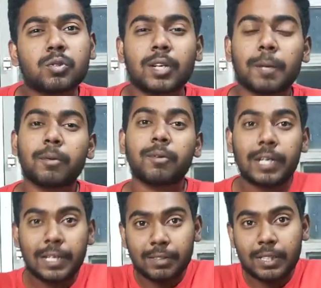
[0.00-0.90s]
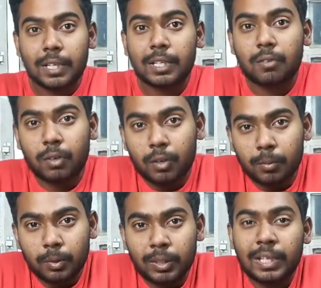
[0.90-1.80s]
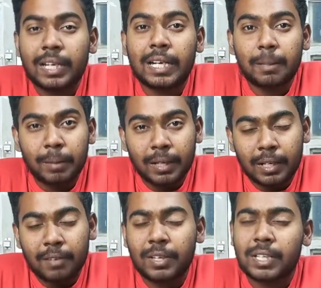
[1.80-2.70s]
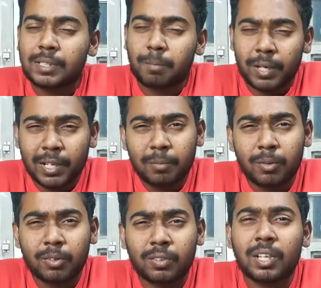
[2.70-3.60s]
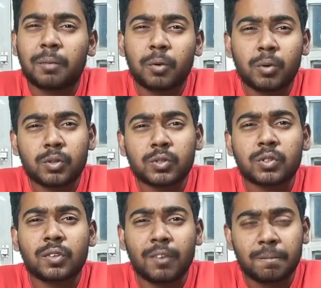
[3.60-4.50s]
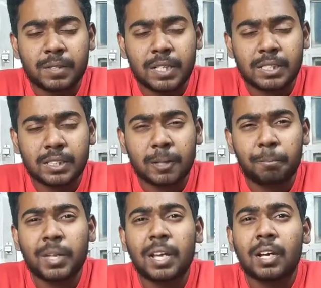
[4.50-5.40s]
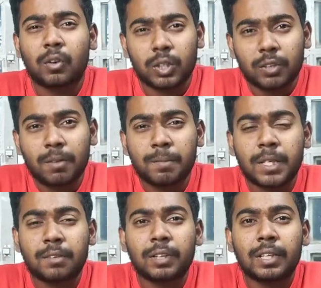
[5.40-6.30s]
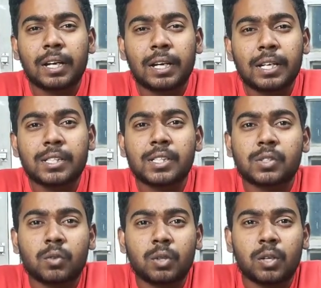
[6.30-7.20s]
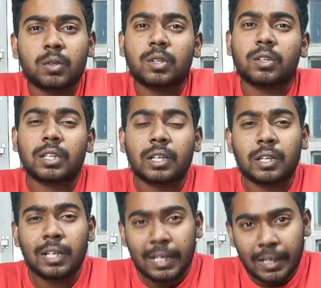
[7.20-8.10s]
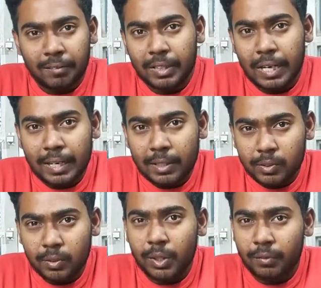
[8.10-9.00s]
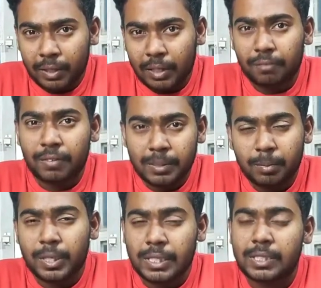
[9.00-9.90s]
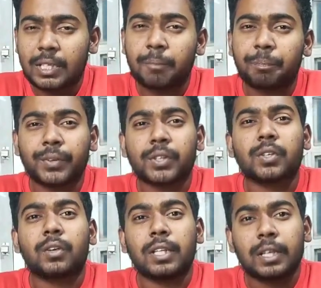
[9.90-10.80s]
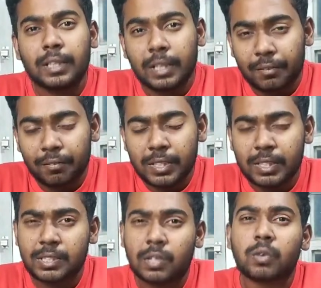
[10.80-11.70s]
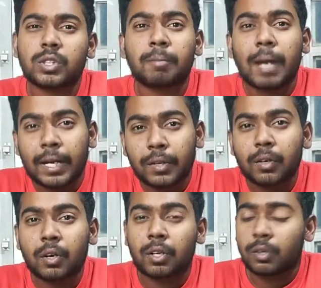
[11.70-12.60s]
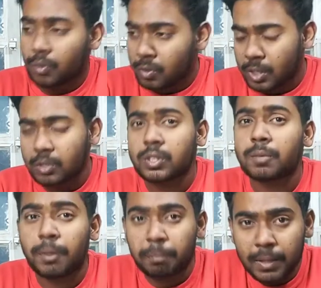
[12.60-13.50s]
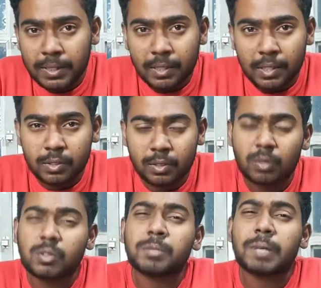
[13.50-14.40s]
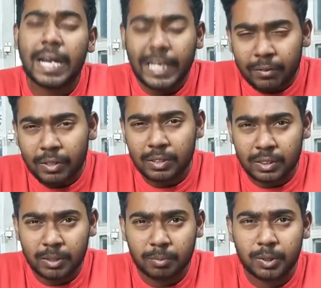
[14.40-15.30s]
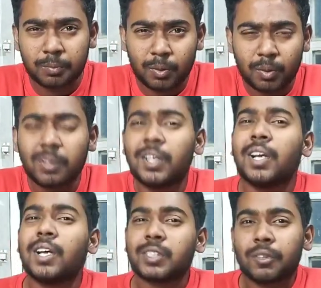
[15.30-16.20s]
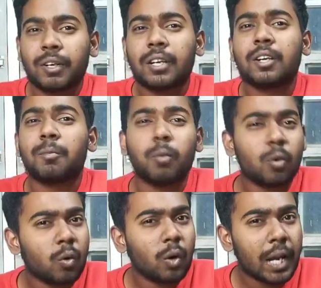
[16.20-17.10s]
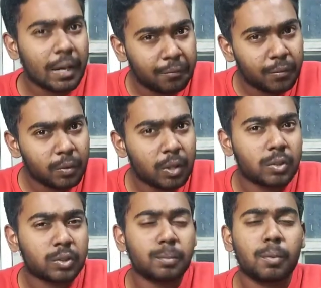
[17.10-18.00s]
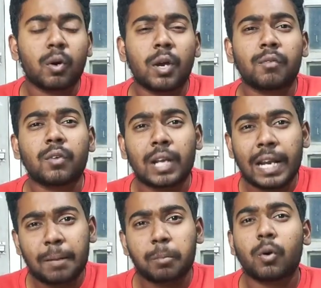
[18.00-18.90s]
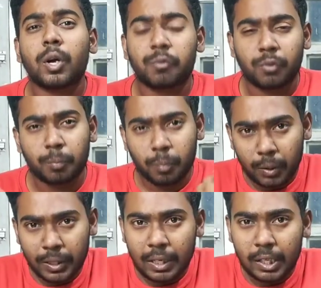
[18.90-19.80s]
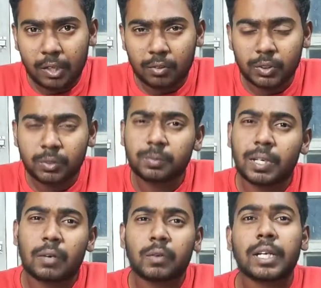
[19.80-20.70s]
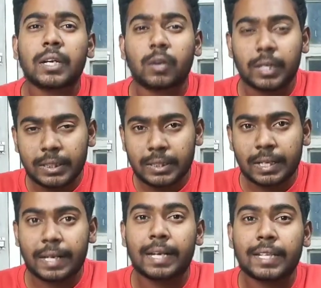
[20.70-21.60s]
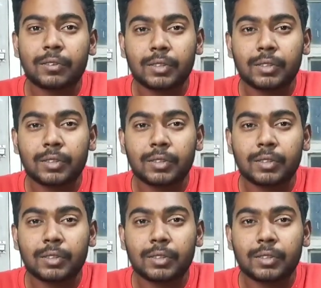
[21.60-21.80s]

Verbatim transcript: చూసుకుంటే ఇప్పుడు ఇండివిజువల్గా అయితే వర్క్ అవబోతుంది ఇండిపెండెంట్గా వీళ్ళకి సపరేట్ టీమ్ ఉంటుంది అండ్ పోకో చూసుకుంటే వెబ్సైట్స్ కొత్త వెబ్సైట్ వీళ్ళతో క్రియేట్ చేసుకున్నారో తర్వాత ఏవైతే హ్యాండిల్స్ ఉంటాయి ట్విట్టర్ ఫేస్బుక్ ఇన్స్టా సో వాళ్ళు దాని అయితే రిఫ్రెష్ చేశారు కొంచెం యాక్టివ్గా ఉన్నారు యూజర్స్ కొంచెం రిప్లేస్ అయితే ఇస్తున్నారు కొంచెం యాక్టివ్ అయిందని చెప్పొచ్చు పోకో సో వై నాట్ పోకో ఎఫ్ టూ రావచ్చు పోకో ఎఫ్ టూ లైట్ పోకో ఎఫ్ టూ ప్రో ఎట్లయినా రావచ్చు లేకుంటే ఒక ఈస్టర్ ఎగ్ అయితే